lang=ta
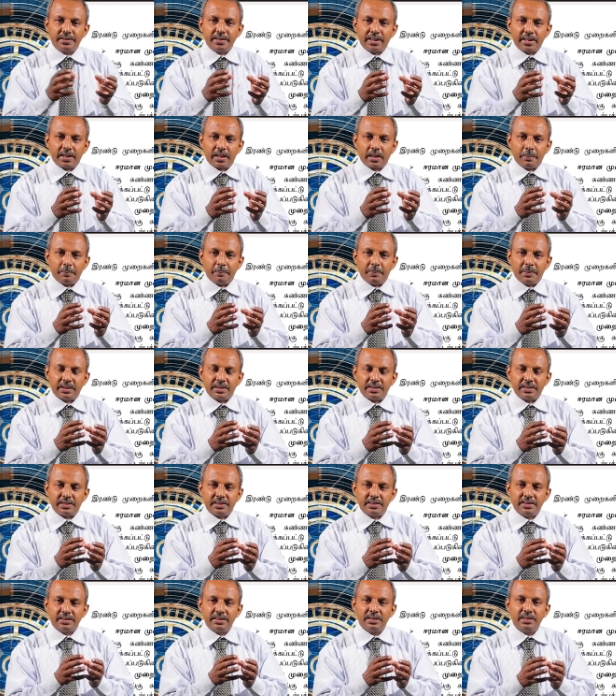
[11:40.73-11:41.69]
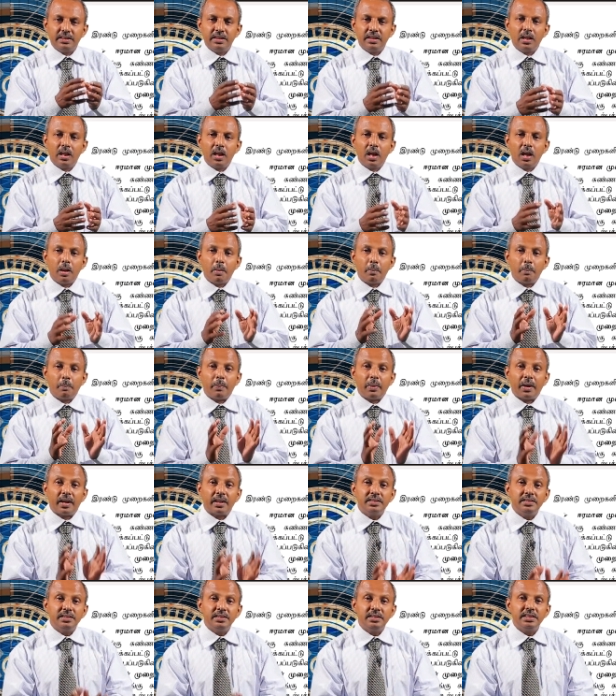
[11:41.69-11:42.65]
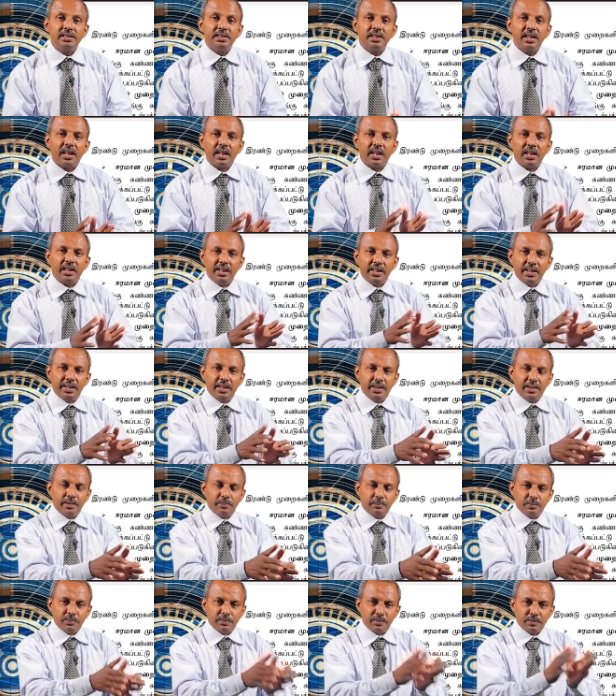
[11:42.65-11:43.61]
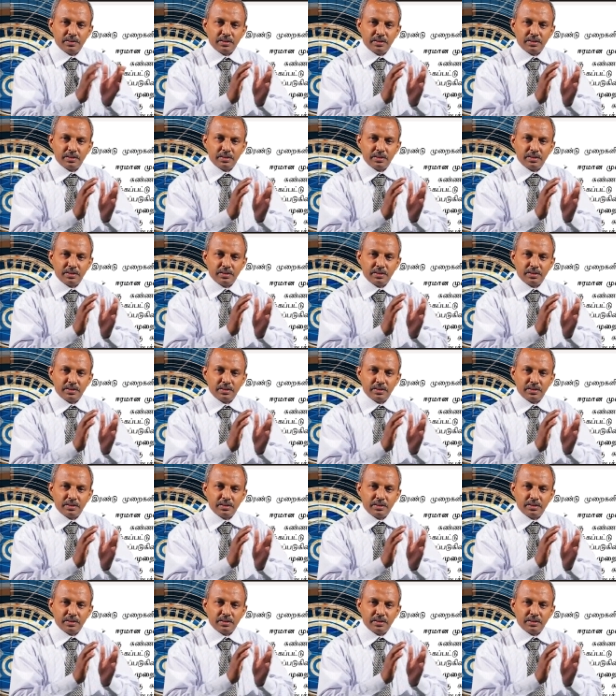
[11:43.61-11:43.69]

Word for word: சேர்க்கப்பட்டு பந்து ஆலை என்னும்